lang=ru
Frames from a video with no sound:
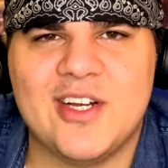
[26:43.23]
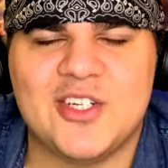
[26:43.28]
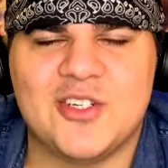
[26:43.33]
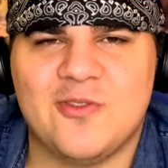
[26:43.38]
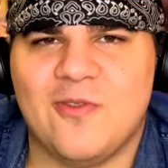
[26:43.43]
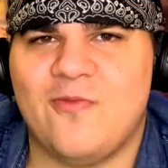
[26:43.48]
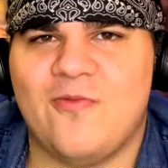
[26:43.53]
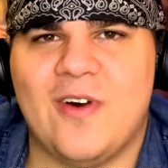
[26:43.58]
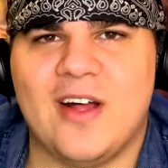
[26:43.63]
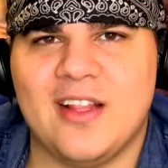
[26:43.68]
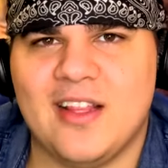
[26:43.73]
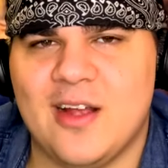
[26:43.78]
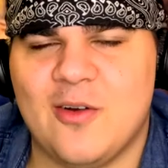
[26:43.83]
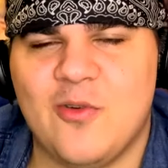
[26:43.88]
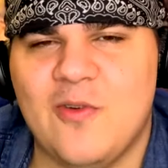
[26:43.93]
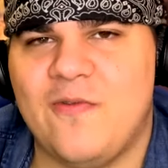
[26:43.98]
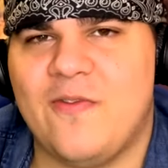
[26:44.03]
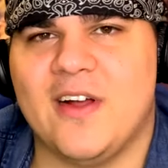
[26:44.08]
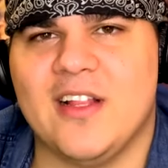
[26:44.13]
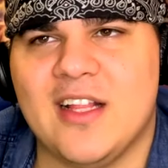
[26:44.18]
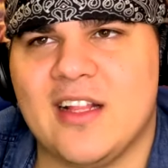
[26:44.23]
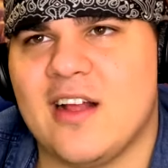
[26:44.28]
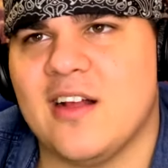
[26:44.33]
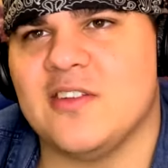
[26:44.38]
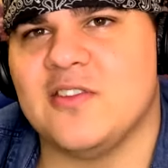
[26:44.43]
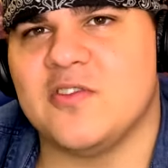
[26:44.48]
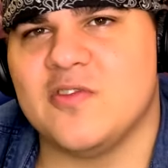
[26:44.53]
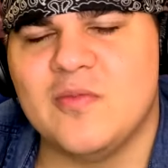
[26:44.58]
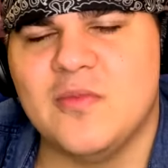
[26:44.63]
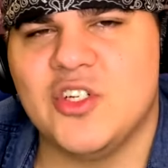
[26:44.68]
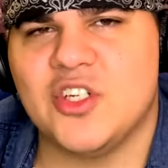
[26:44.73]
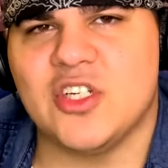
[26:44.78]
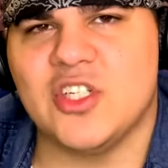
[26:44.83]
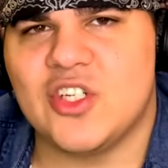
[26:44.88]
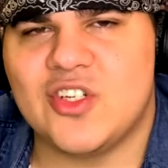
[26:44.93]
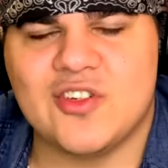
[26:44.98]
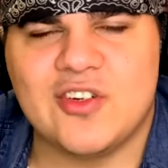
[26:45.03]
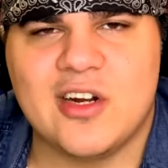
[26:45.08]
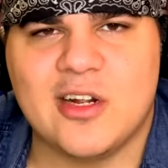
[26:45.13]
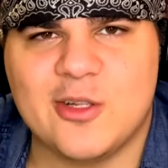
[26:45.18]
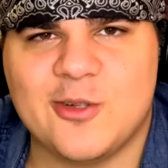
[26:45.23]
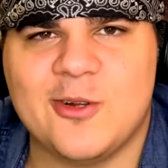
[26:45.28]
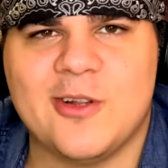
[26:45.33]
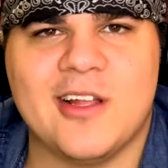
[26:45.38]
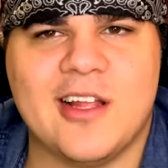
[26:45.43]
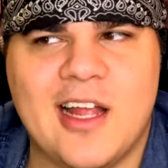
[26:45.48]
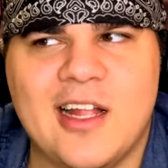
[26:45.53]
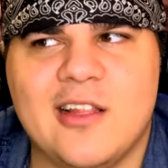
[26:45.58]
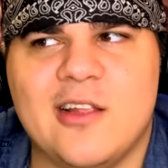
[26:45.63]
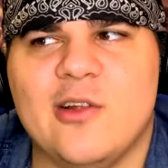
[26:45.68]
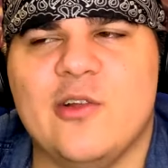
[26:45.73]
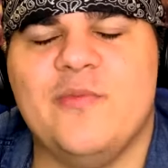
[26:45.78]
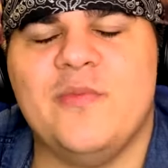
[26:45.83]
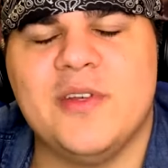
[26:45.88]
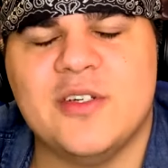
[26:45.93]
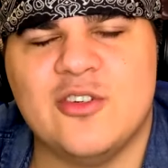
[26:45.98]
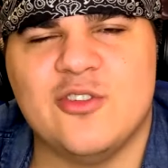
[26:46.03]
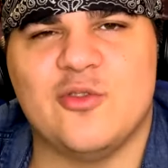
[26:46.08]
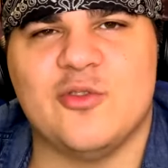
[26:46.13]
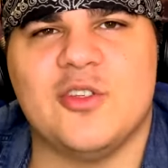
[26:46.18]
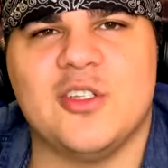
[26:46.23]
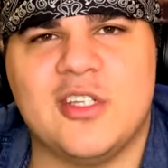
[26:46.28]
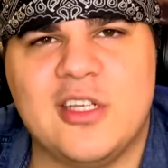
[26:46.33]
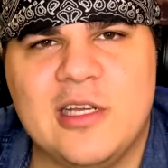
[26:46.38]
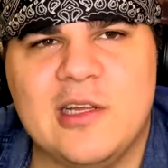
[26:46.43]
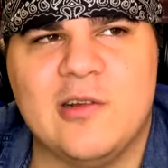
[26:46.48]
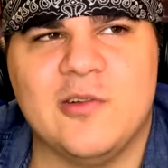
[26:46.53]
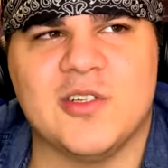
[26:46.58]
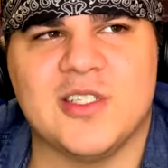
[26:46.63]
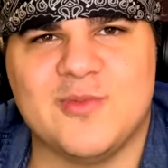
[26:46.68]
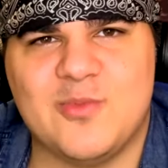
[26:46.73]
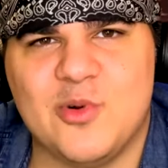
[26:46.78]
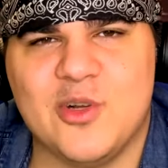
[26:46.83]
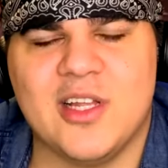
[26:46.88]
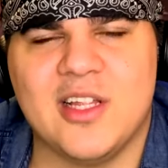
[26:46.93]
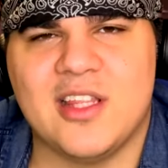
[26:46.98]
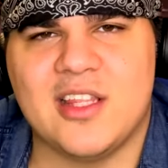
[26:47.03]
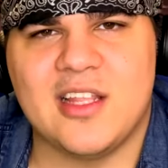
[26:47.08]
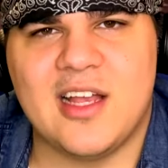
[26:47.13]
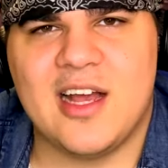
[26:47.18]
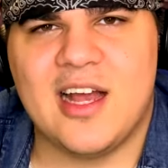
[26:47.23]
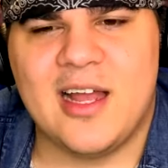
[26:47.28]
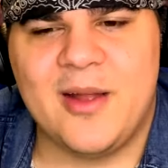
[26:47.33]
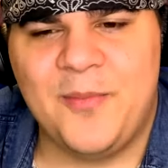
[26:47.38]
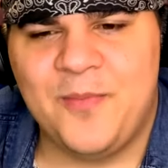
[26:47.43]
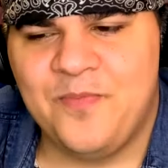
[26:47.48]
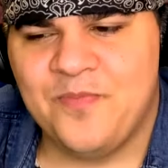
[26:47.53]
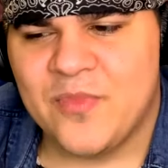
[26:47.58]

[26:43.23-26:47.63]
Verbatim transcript: что фан, такой фанат, как Сумочкин, человек, который реально любил эту серию, смотрит на